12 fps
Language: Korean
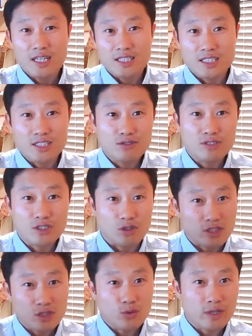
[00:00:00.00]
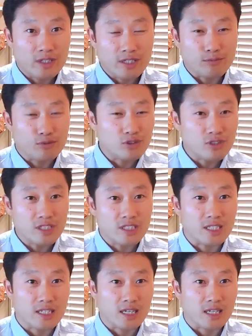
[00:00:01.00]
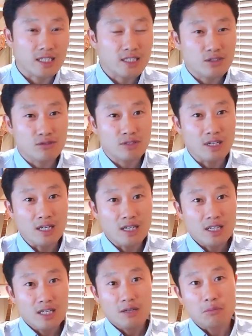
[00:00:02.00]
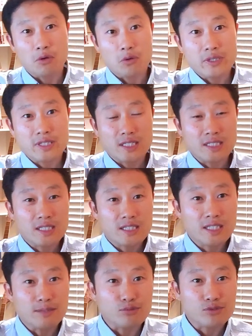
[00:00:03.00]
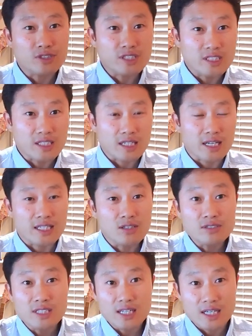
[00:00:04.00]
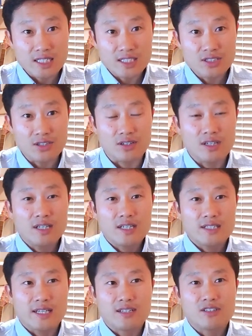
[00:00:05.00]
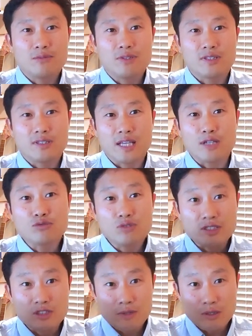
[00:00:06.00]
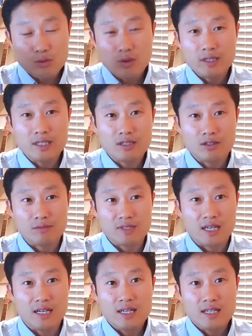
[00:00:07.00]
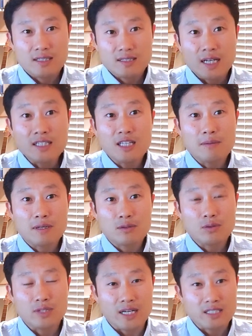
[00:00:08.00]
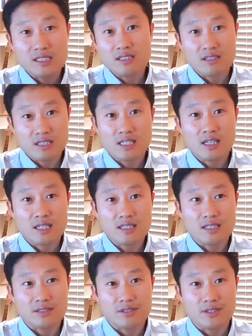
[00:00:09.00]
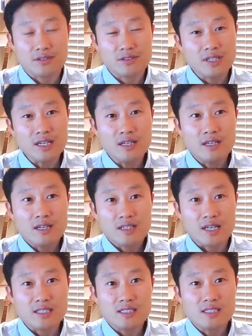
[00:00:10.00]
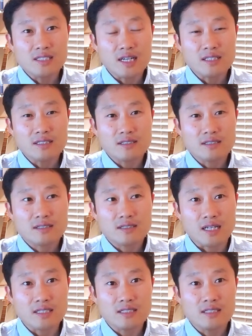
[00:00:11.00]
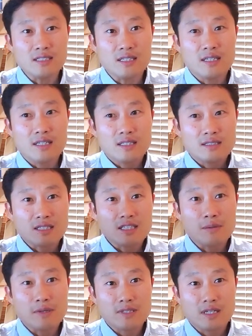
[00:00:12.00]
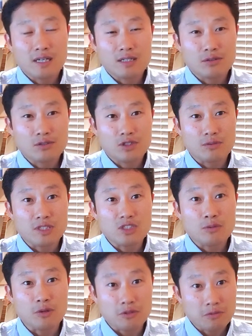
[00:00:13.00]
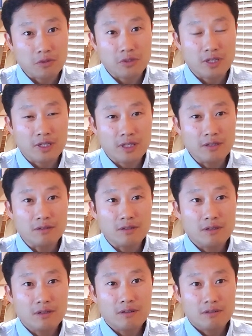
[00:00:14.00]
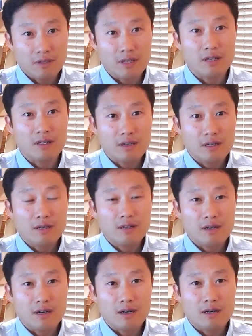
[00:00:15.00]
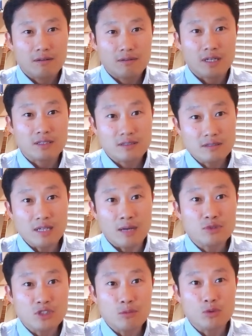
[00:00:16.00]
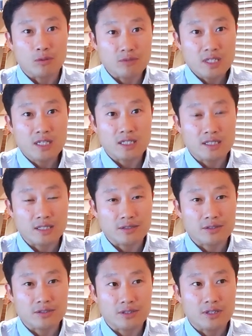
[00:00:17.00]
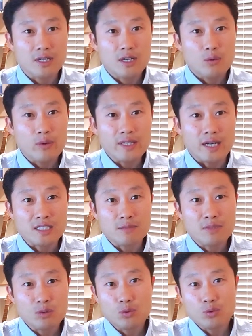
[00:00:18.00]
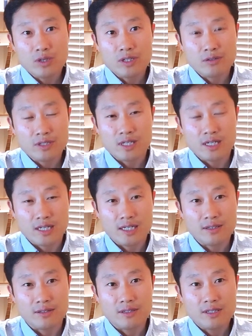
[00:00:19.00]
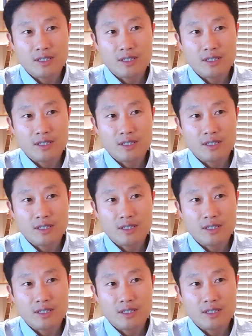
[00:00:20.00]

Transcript: 내 친구가 정치 쪽에 있는데 무슨 이익이 될까? 내 친구가 뭐 회사 사장인데 무슨 이익이 될까? 이런 생각하시죠? 네, 그러면 대중 관점하고 똑같다는 겁니다. 상대방도 당신을 그렇게 생각한다는 거예요. 근데 당신이 상, 당신이 상대방이 생각하는 것처럼 이점이 없으면 어떻게 돼요? 네, 당신은 아무 쓸모도 없는 인간이 되는 거죠. 왜 당신만 똑똑하다고 생각하나요?